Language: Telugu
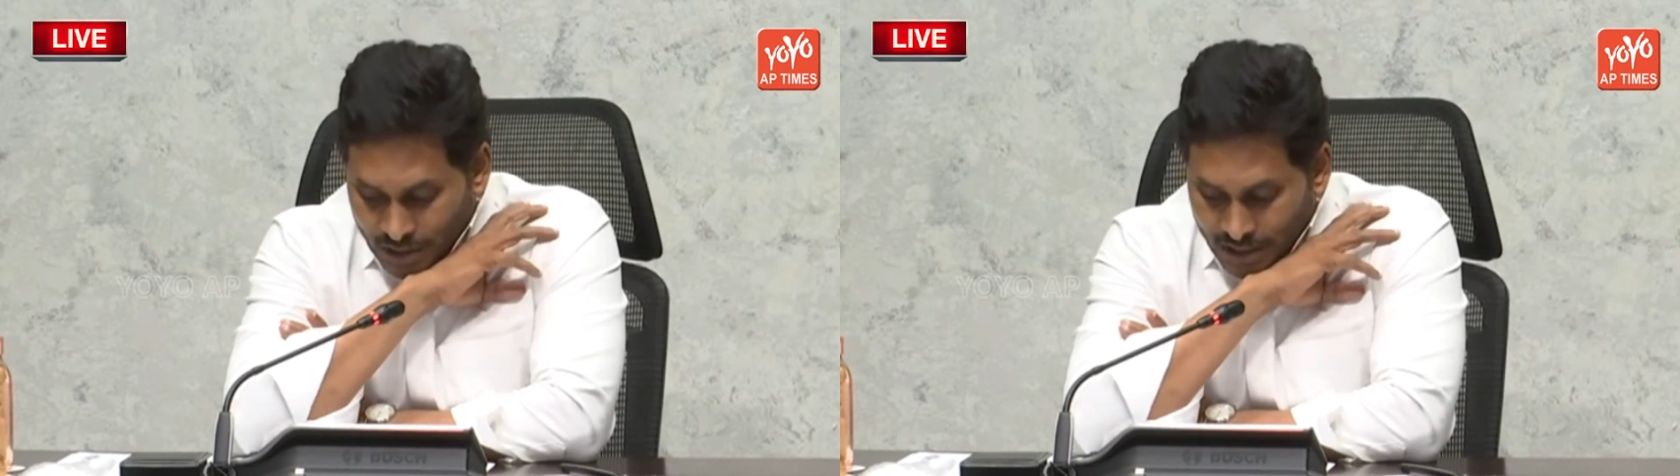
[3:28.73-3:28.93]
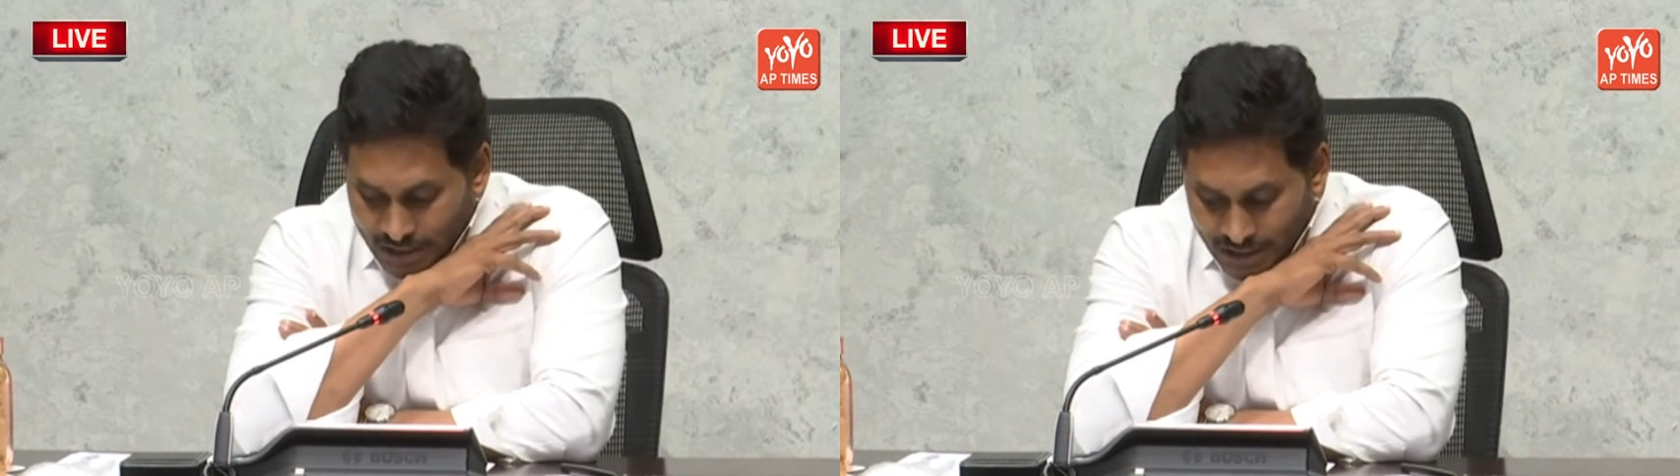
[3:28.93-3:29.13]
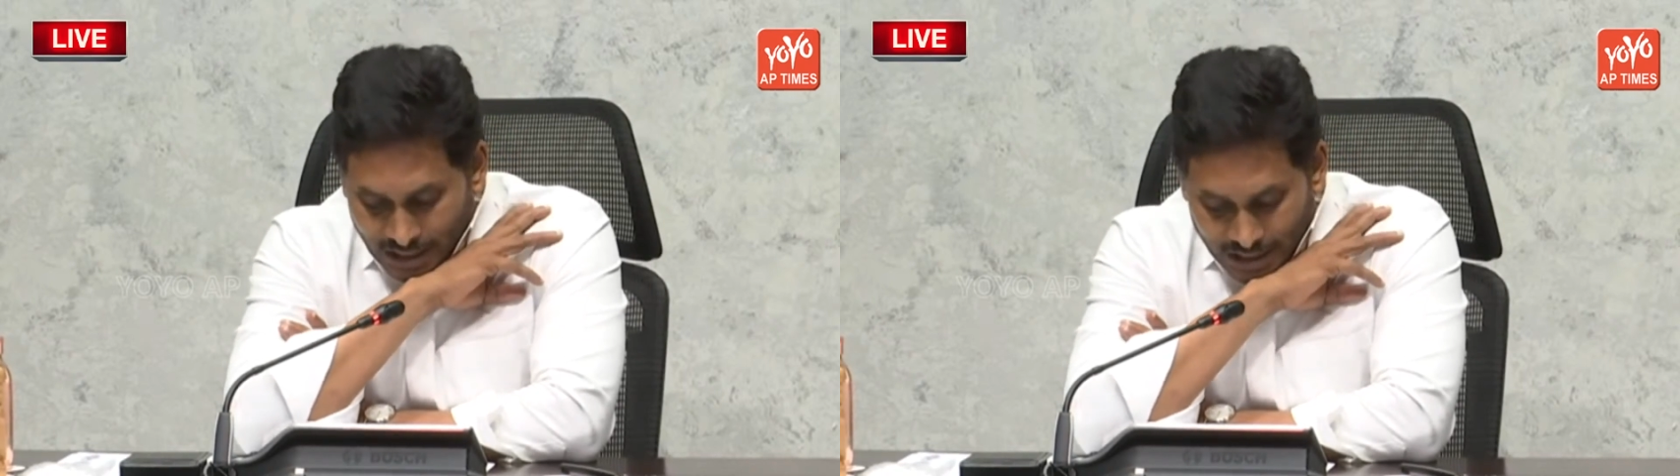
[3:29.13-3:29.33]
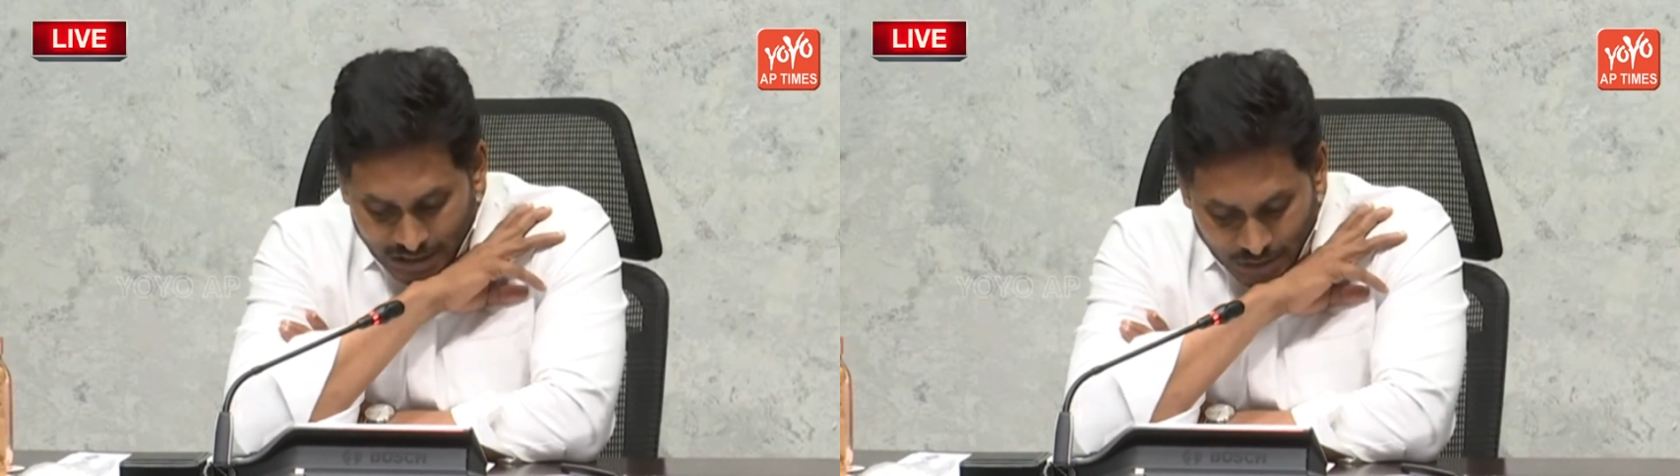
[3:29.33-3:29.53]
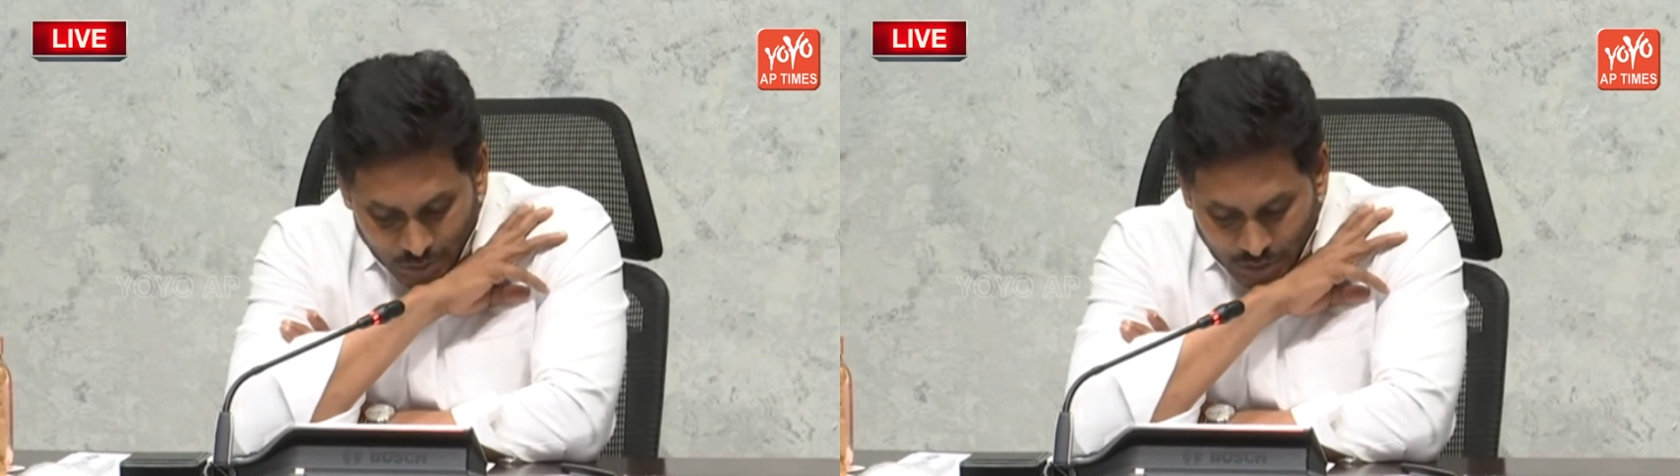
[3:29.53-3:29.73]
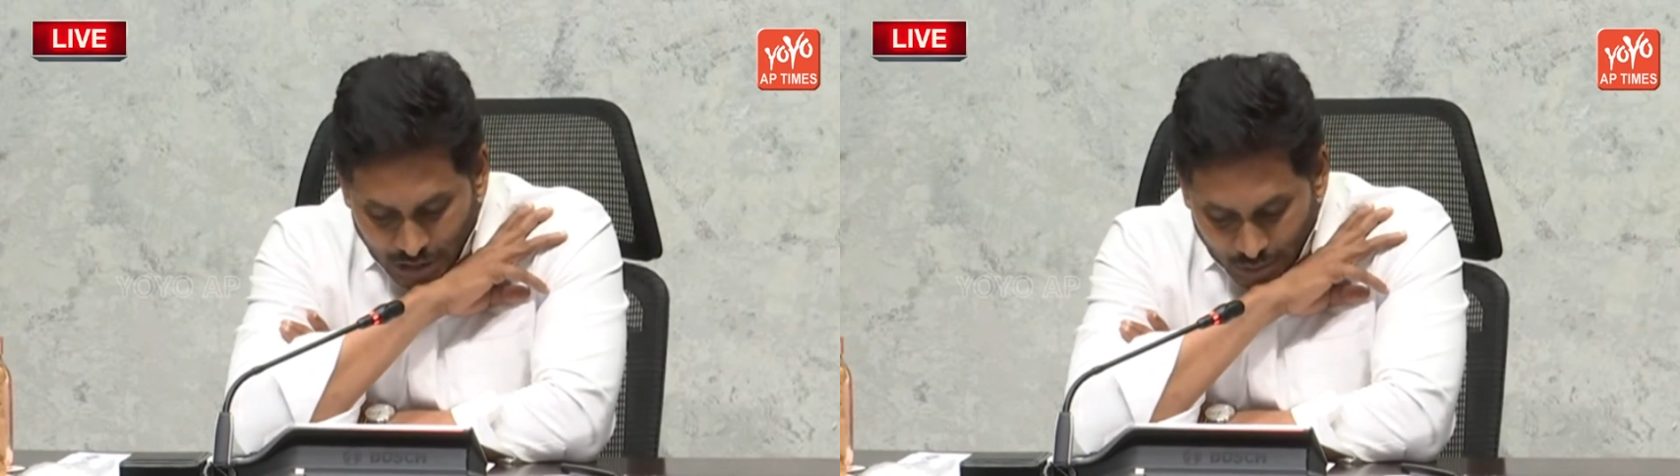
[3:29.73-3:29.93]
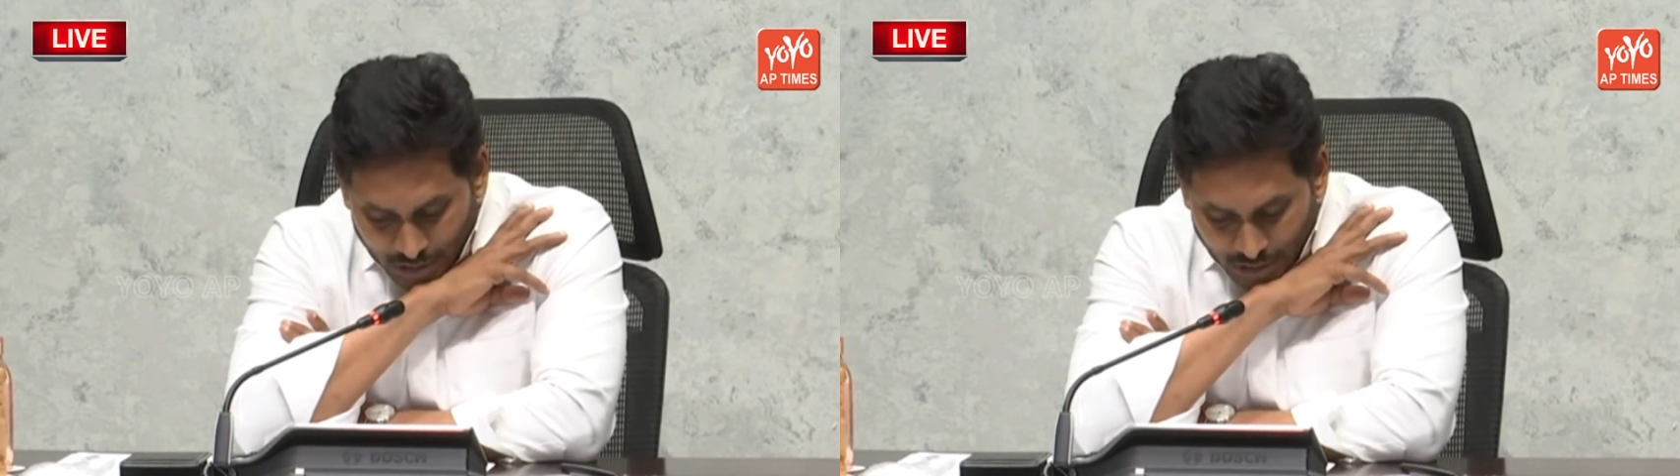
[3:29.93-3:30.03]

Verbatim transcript: తరగతి దాకా చదువుతా